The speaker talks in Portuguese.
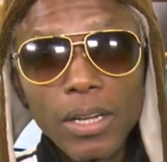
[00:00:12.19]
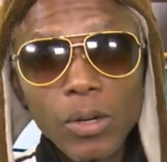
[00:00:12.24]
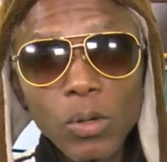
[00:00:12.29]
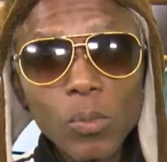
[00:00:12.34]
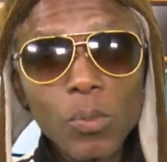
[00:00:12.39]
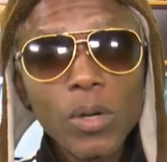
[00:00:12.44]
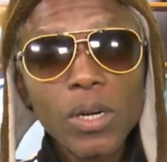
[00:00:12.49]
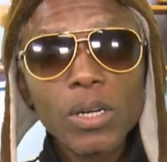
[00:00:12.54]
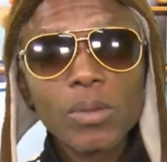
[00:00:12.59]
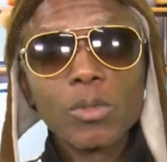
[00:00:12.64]

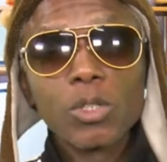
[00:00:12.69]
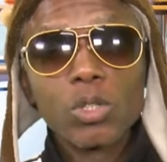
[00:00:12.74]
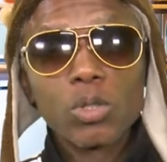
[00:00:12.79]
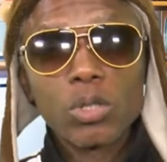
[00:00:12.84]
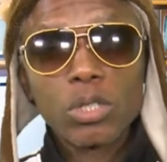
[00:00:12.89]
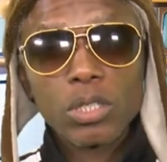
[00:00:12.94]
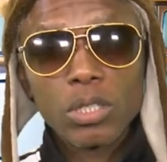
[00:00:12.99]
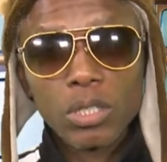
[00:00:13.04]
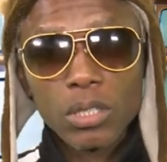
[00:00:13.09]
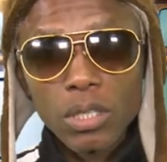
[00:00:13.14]
O programa de
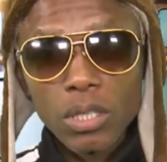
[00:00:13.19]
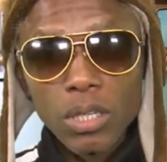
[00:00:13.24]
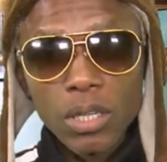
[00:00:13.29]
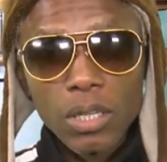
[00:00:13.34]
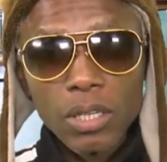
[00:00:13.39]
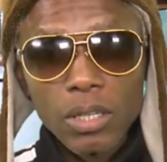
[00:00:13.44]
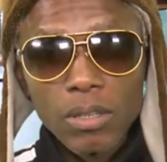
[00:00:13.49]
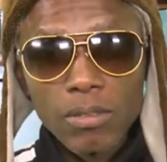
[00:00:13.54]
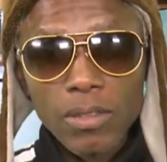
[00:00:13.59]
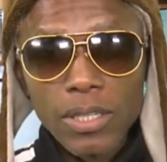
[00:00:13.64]
hoje
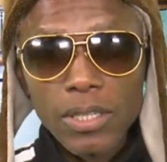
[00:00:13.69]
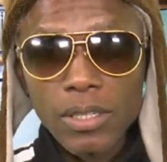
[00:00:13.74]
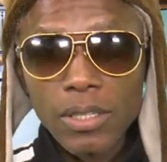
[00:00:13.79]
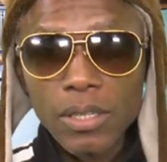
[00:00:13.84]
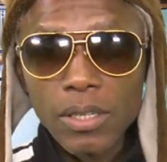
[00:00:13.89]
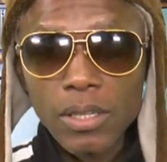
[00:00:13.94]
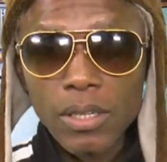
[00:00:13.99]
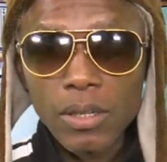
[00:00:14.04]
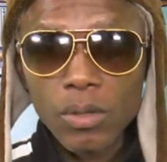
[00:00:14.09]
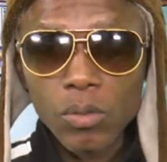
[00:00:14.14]
ele vai
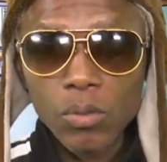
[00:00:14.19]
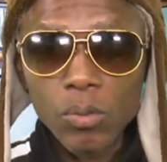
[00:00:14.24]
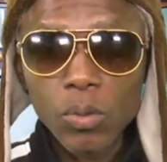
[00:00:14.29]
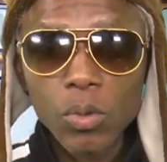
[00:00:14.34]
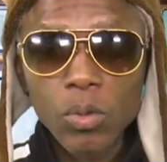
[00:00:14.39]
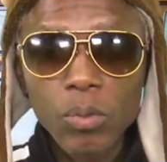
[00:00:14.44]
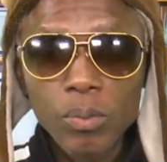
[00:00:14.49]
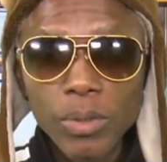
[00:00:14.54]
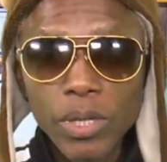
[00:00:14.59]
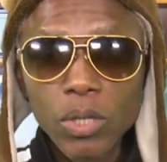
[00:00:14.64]
ser um
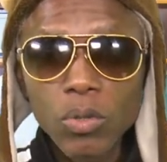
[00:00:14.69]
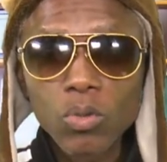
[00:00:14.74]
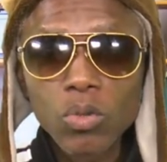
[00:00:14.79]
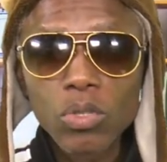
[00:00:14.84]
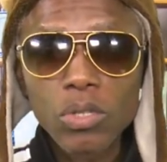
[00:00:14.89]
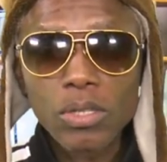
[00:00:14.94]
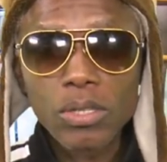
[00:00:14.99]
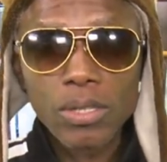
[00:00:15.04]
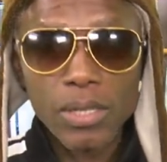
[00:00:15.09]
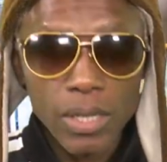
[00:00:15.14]
pouco
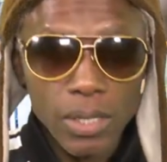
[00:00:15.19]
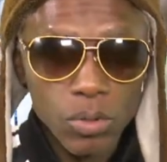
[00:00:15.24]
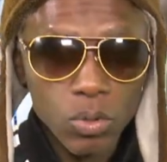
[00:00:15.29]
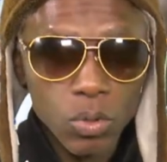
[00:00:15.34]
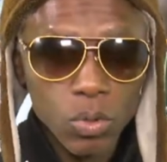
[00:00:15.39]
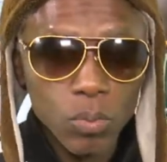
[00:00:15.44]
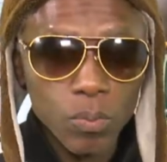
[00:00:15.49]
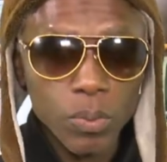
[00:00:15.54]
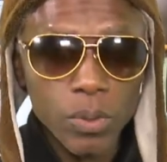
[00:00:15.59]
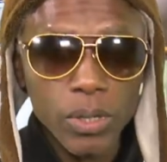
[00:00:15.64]
menos
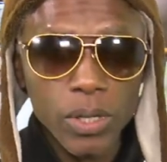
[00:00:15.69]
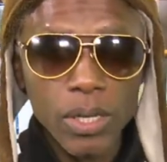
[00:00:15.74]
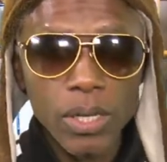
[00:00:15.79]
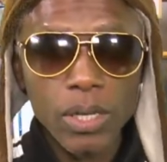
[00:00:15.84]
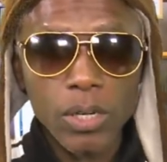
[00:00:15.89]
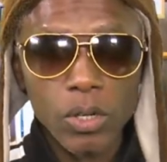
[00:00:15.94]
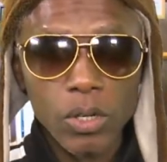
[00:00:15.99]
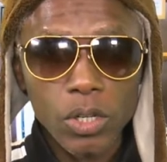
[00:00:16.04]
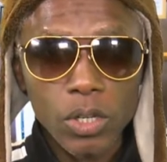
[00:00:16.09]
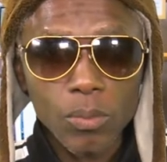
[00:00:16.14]
extenso,
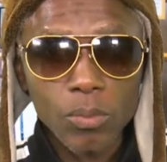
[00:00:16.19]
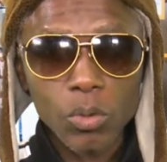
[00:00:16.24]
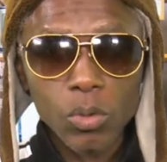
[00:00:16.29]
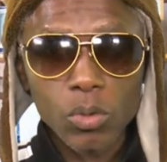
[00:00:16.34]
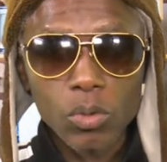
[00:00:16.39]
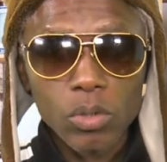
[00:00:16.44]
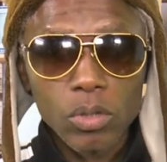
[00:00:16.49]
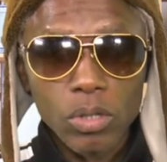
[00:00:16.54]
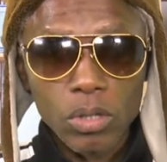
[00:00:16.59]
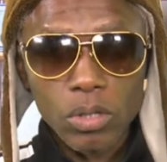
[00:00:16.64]
porque nós estamos
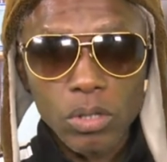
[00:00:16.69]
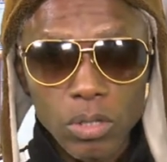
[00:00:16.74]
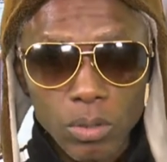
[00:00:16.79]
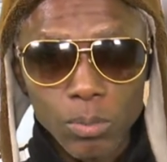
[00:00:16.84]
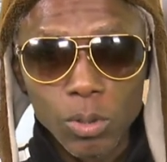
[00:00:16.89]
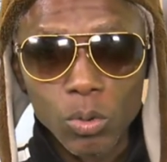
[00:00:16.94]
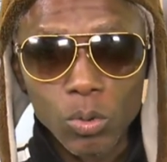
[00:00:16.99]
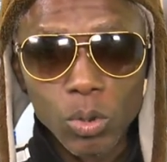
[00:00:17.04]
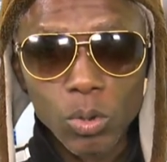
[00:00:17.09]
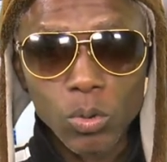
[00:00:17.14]

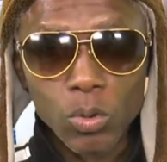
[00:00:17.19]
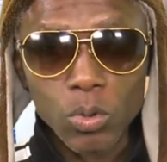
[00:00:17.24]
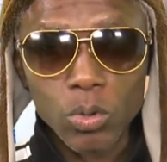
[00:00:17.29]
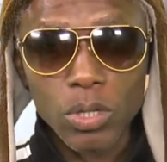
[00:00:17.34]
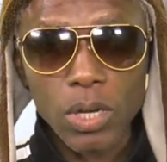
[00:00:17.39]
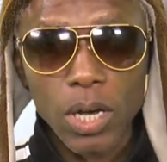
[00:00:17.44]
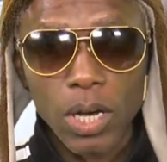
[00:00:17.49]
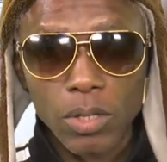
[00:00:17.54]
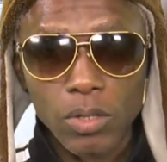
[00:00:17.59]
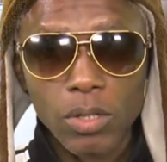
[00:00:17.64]
diminuindo com
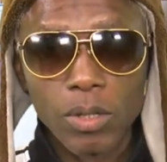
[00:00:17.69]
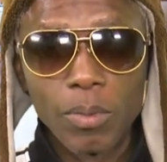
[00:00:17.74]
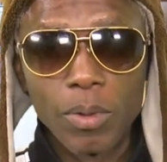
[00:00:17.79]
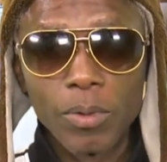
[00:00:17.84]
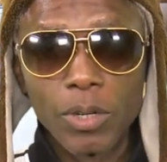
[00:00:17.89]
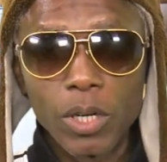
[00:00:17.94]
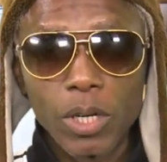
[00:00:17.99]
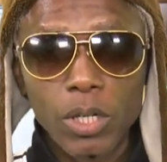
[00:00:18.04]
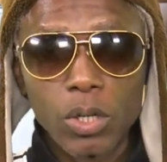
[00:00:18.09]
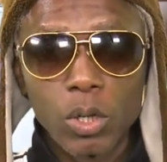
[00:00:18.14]
os gastos. Na
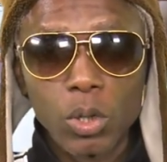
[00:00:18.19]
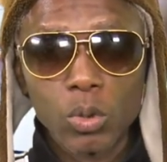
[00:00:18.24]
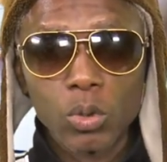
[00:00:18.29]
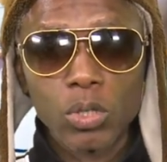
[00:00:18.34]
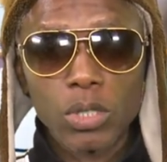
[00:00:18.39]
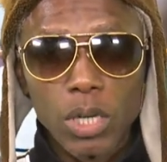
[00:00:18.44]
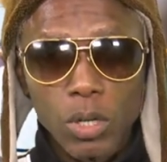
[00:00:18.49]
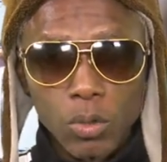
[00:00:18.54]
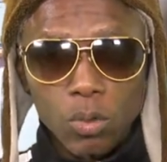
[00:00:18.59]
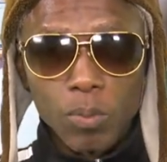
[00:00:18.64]
mesma hora que nós
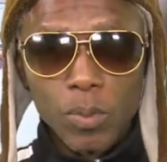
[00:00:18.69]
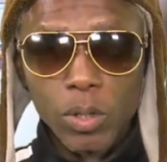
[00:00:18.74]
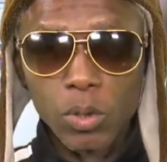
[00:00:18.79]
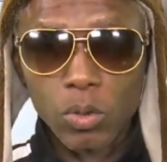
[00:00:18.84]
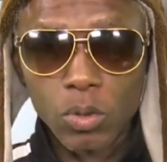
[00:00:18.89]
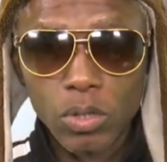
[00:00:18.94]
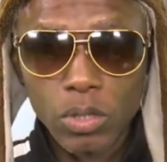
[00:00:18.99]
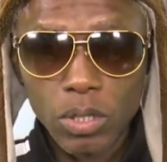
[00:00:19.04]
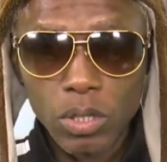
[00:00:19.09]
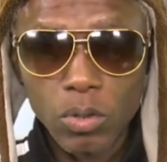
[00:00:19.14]
conseguimos
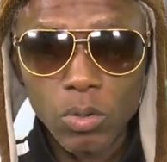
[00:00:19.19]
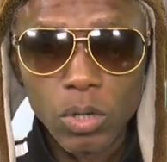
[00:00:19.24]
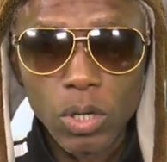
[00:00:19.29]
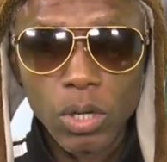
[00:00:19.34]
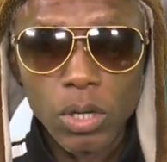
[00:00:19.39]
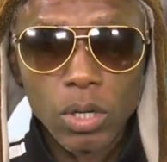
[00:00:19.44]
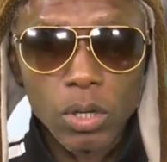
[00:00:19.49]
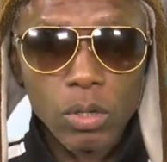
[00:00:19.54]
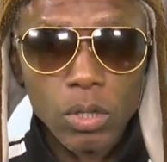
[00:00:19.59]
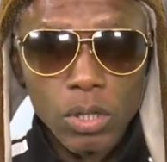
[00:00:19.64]
patrocínio,
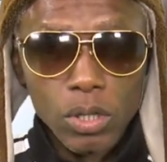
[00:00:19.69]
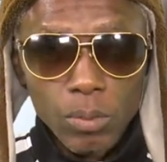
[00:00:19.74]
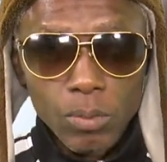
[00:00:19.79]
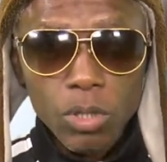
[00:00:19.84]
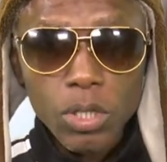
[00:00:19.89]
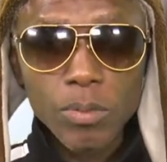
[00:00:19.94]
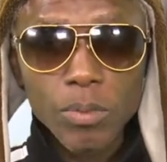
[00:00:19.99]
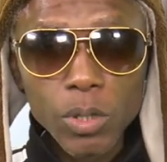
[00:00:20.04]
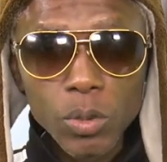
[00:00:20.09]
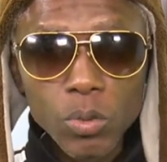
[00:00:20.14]
nós
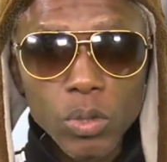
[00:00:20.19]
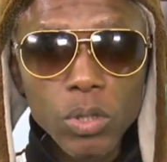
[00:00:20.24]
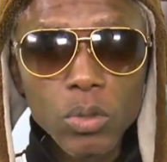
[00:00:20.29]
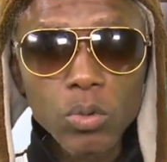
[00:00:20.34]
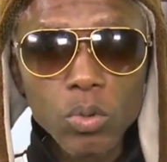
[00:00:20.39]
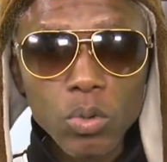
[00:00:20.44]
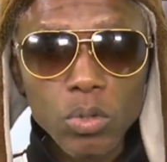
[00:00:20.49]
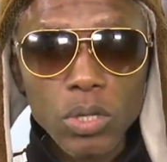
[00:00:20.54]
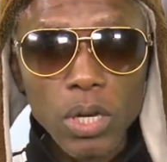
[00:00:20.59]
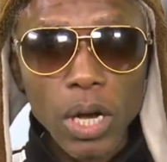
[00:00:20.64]
estamos
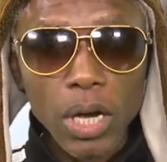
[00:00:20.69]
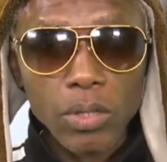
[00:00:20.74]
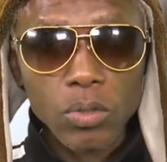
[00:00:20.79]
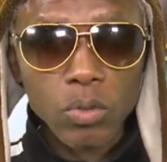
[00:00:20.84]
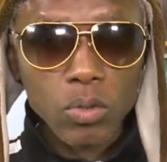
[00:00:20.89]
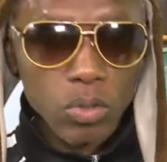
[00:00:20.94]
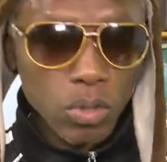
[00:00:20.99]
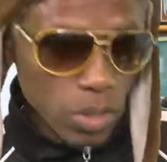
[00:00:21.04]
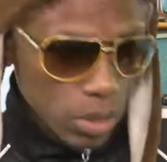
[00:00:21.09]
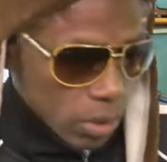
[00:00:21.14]
diminuindo com os
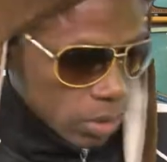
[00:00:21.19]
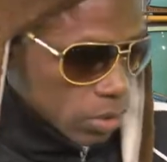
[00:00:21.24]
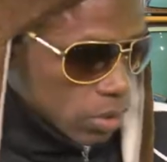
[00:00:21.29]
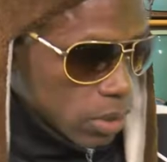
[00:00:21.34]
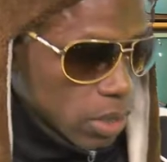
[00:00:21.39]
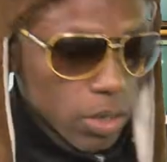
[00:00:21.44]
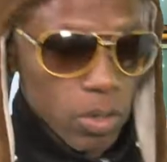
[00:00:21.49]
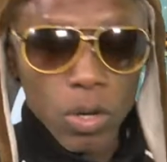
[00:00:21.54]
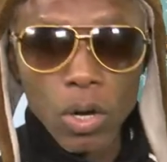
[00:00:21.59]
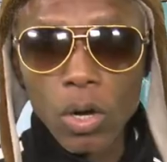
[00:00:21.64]
gastos, certo?
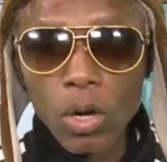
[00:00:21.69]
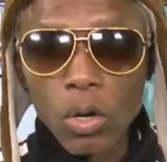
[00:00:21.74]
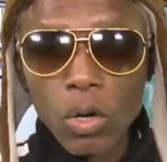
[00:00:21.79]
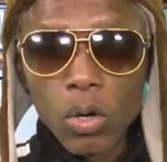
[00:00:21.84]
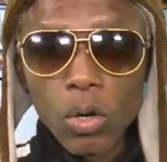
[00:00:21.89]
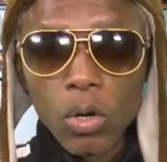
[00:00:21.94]
certo?